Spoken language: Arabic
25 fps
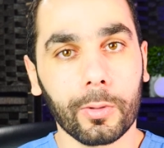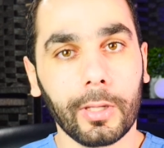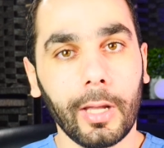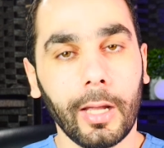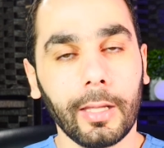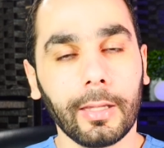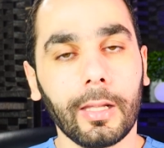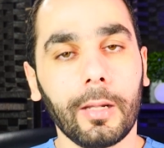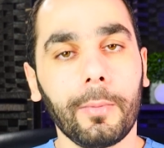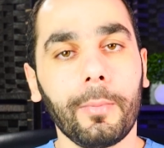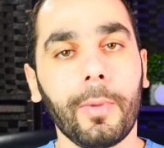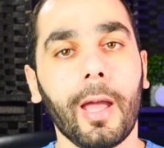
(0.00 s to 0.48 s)

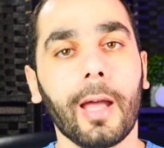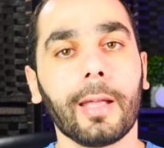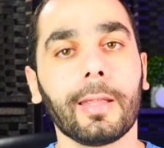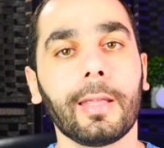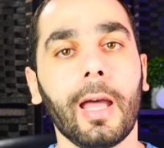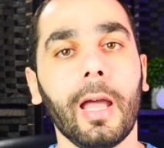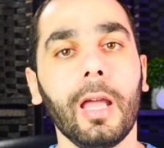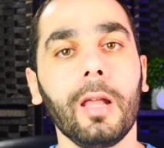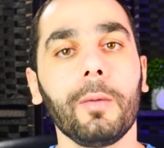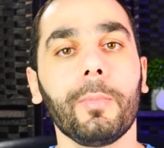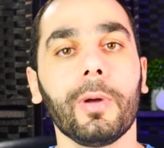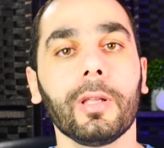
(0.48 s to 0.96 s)
وتحت المهاد
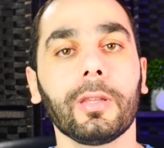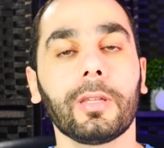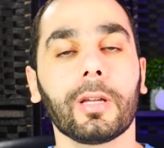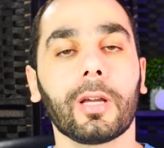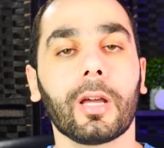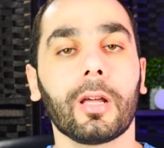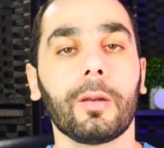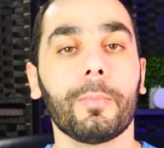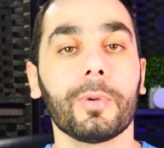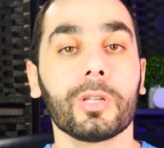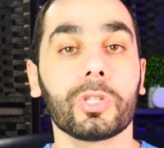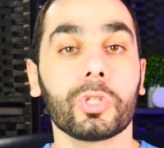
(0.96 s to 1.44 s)
هاي
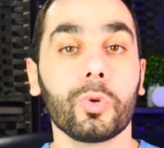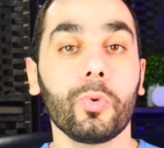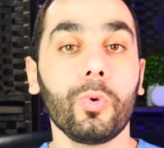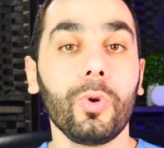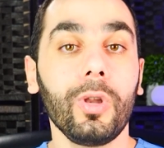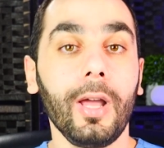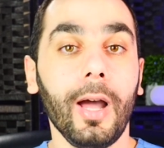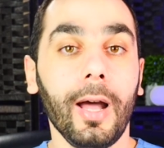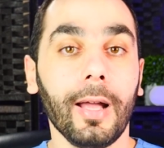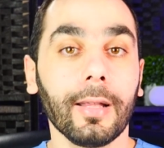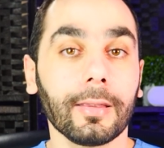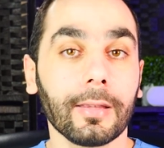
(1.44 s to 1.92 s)
المنطقة
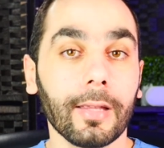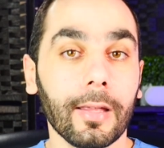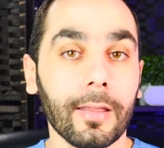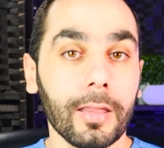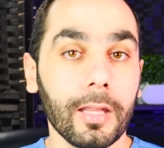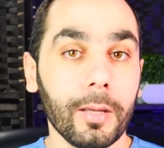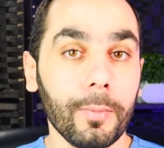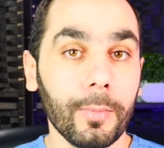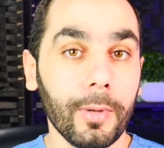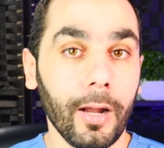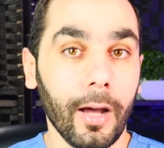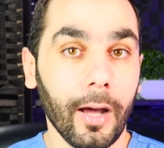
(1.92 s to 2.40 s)
المسؤولة عن
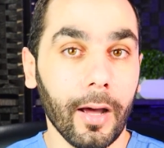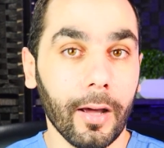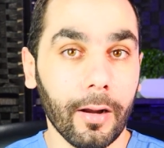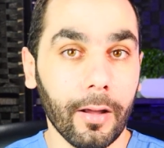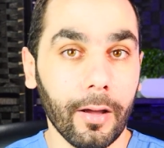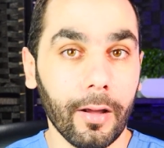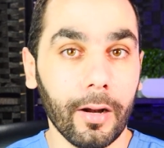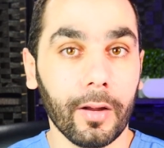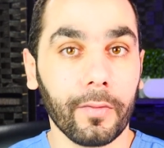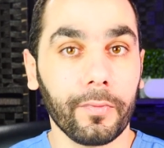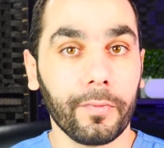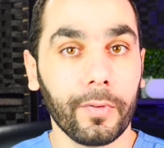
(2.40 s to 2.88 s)
تنظيم
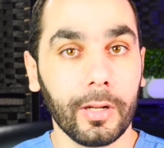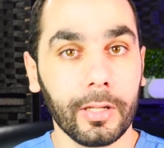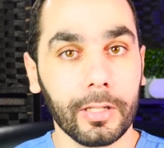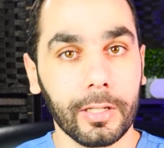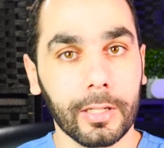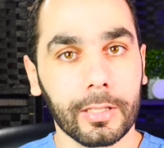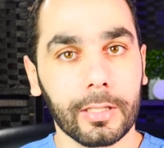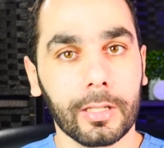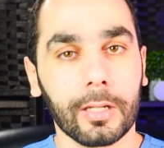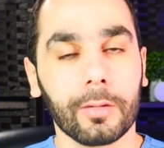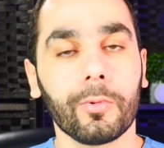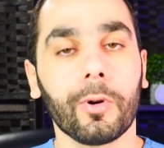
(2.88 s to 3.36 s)
الحرارة في
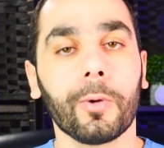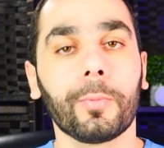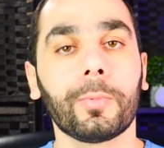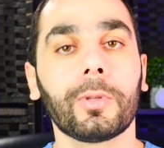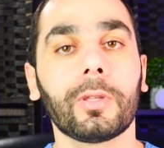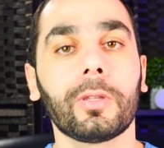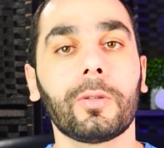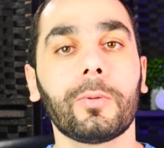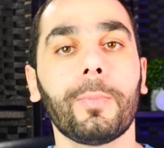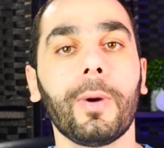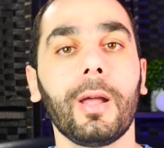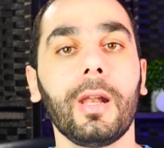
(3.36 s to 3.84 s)
الجسم
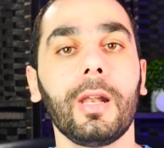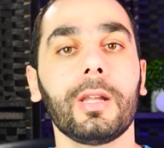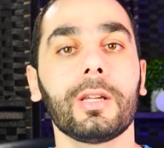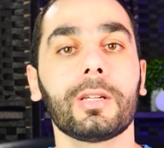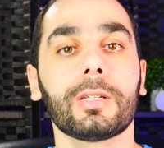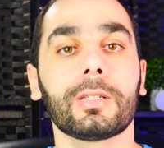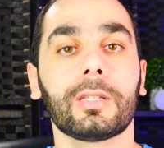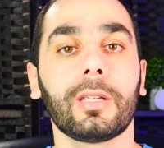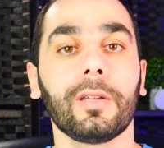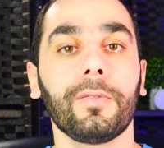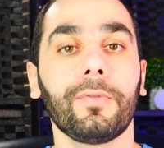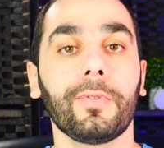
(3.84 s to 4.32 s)

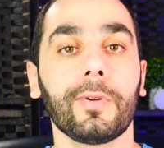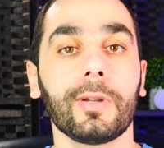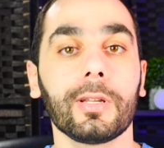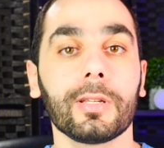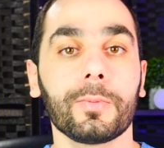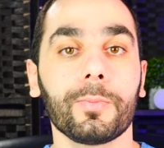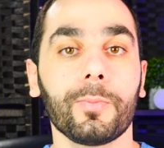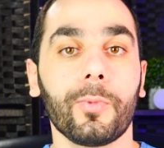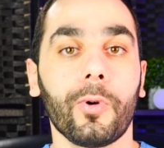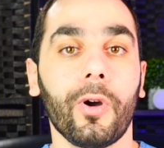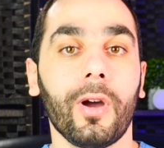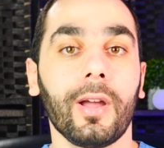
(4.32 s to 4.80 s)
بلش
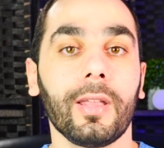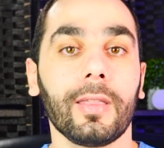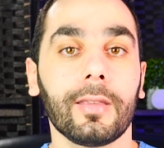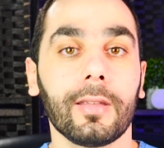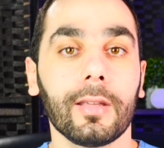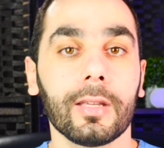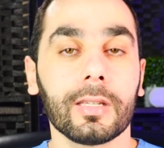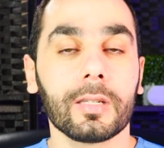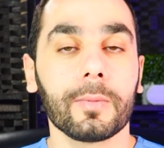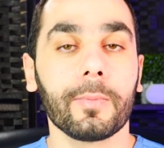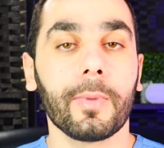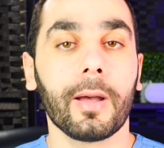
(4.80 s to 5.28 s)
تفرز مواد
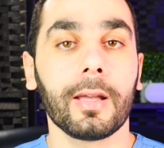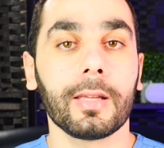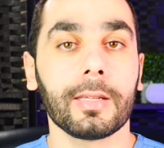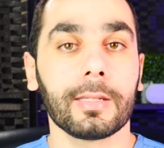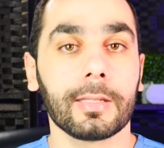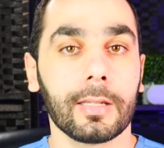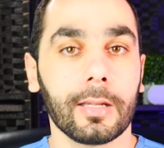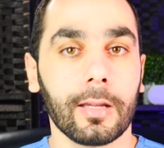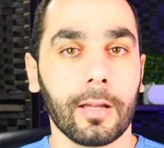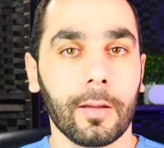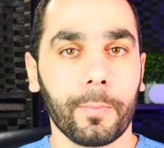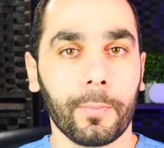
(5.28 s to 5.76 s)
اسمها
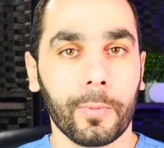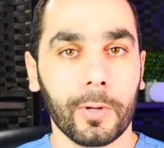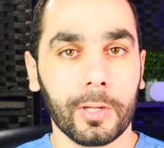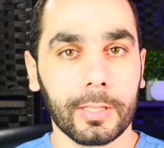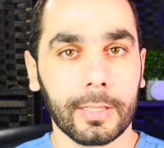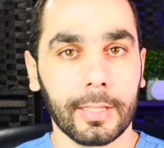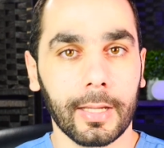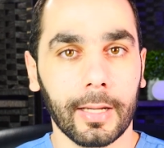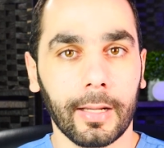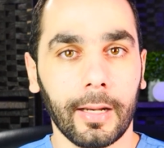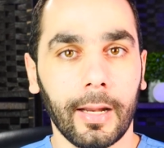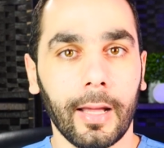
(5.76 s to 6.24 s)

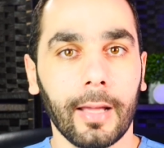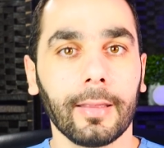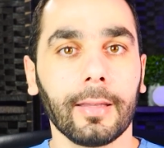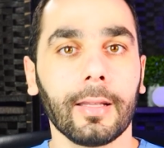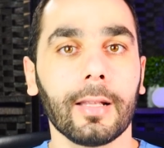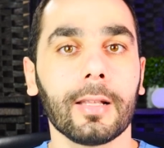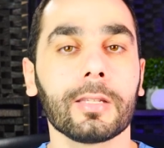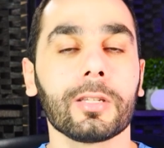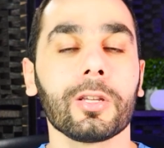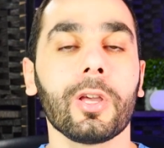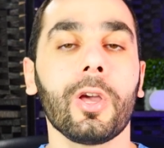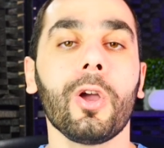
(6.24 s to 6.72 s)

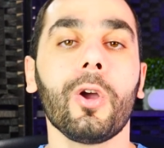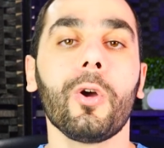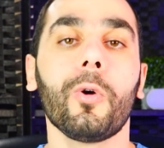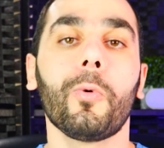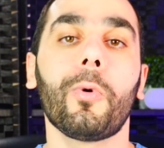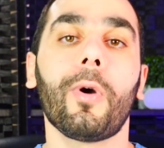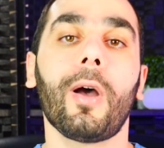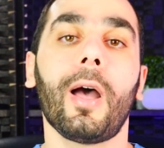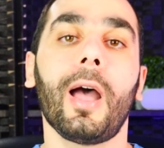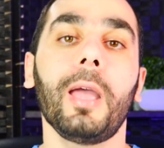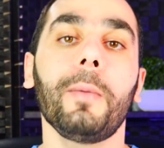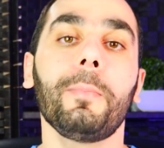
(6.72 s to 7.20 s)
بروستاجلاندينز
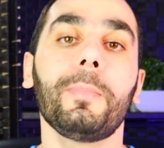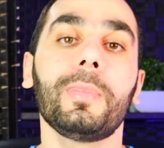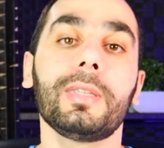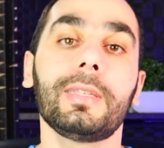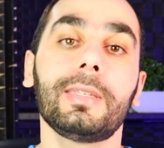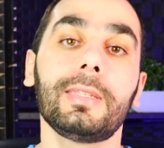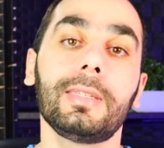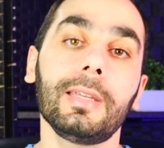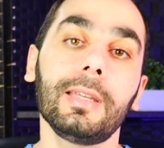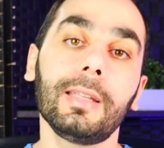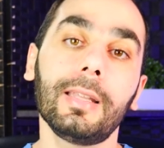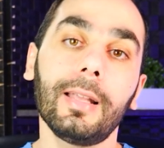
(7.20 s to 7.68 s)
وهي
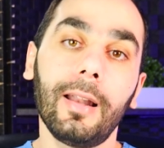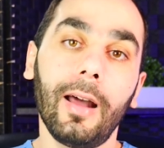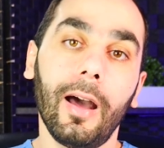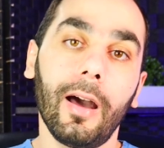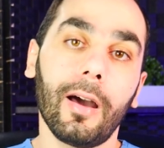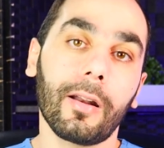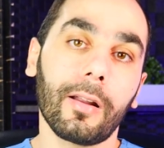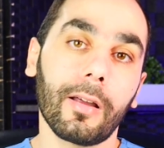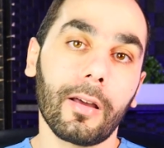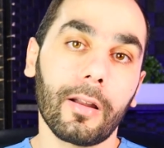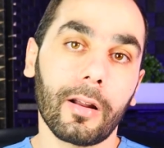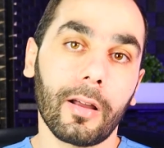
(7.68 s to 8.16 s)
بتزيد
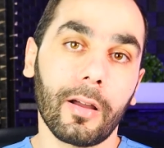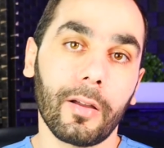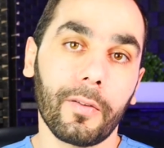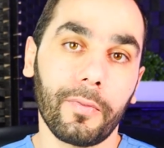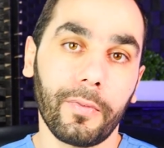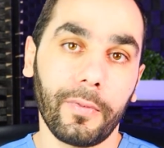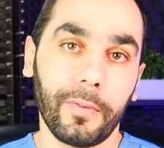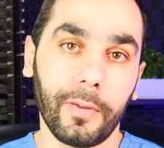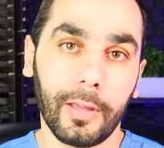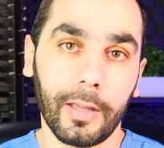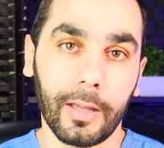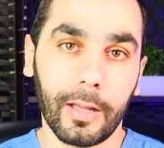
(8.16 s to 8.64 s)
الحرارة
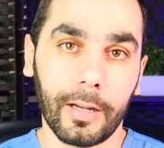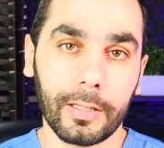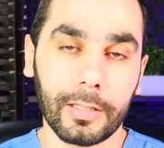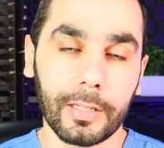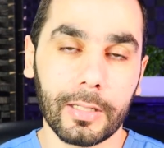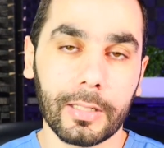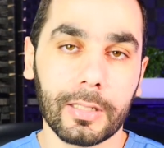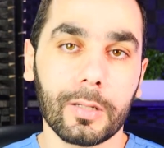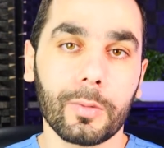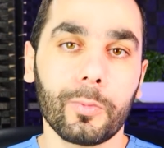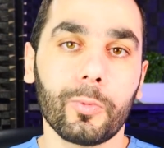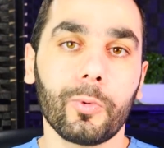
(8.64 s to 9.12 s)
في
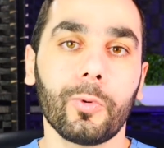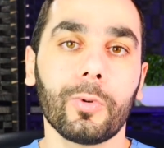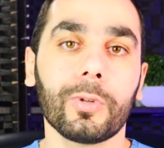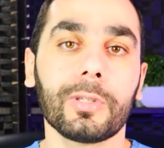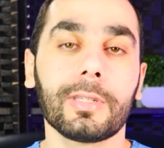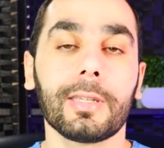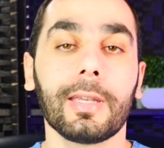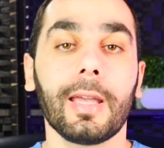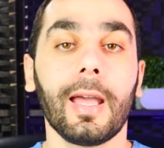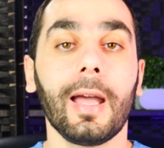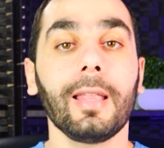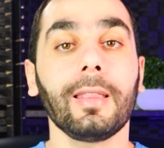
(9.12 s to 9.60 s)
الجسم
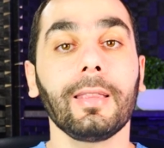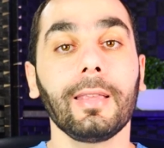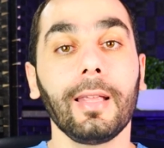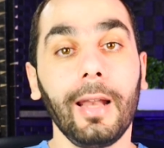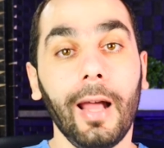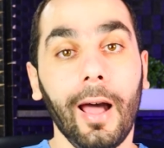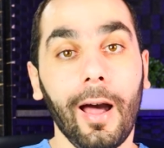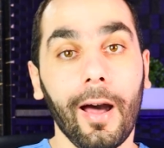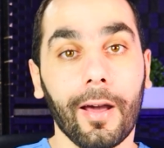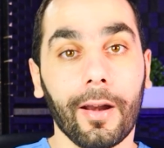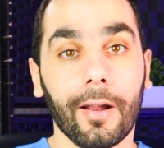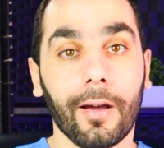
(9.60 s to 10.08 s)
وزيادة
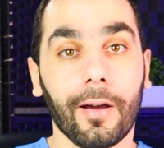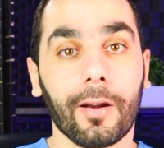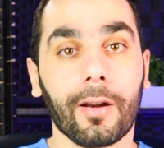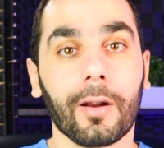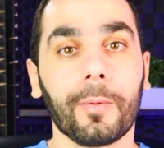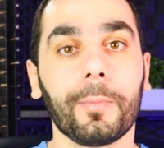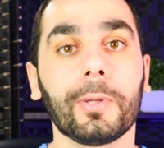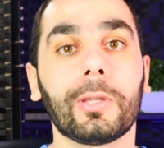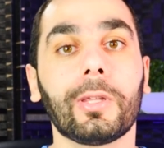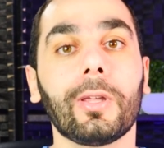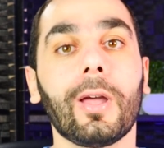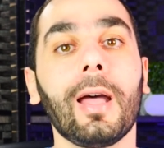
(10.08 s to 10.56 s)

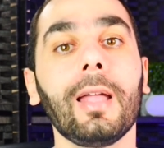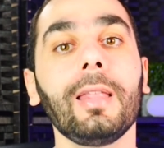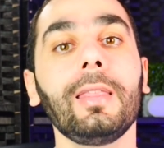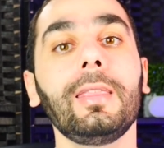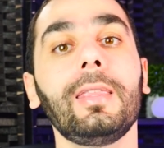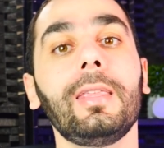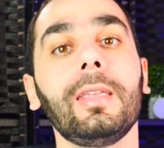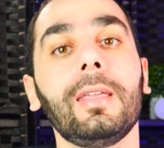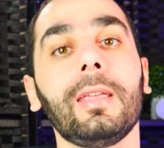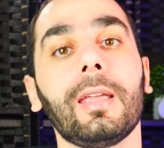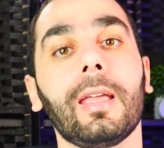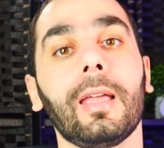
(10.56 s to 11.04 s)
الحرارة
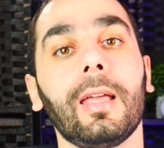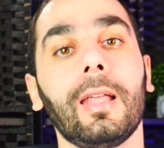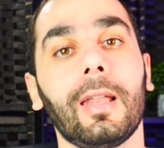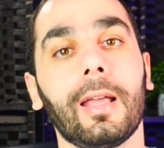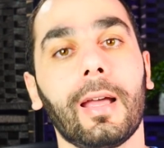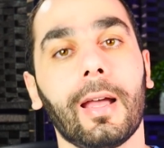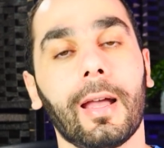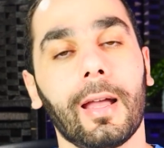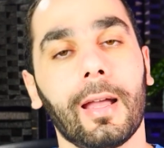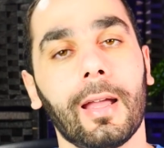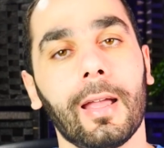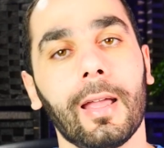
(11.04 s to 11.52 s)
بتؤدي
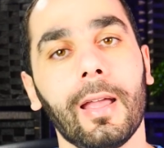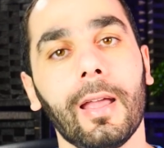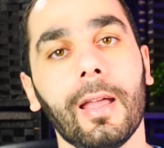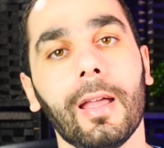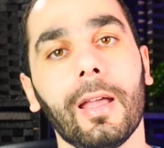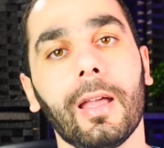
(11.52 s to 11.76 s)
إلى